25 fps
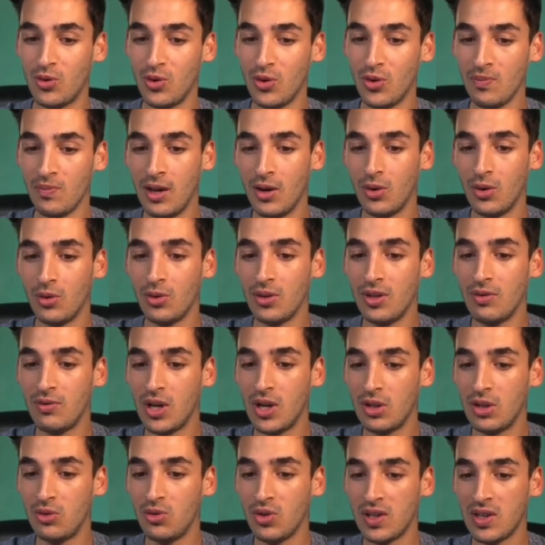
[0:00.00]
Euh, au niveau de
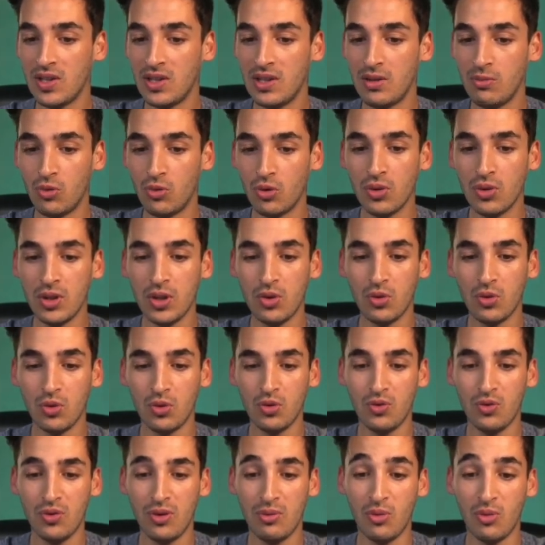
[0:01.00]
la durée cible, on est sur
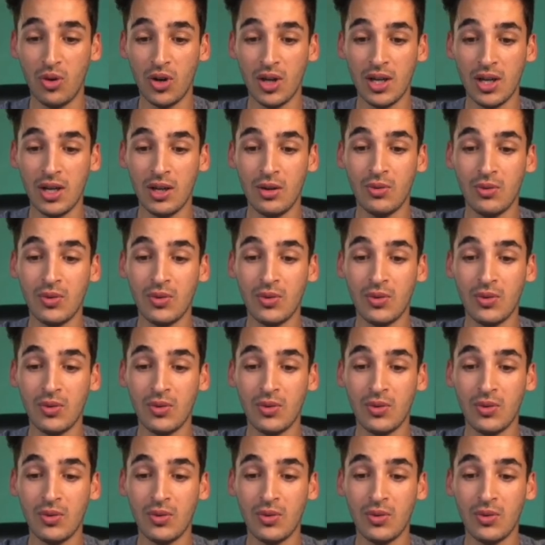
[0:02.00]
du 8 mois.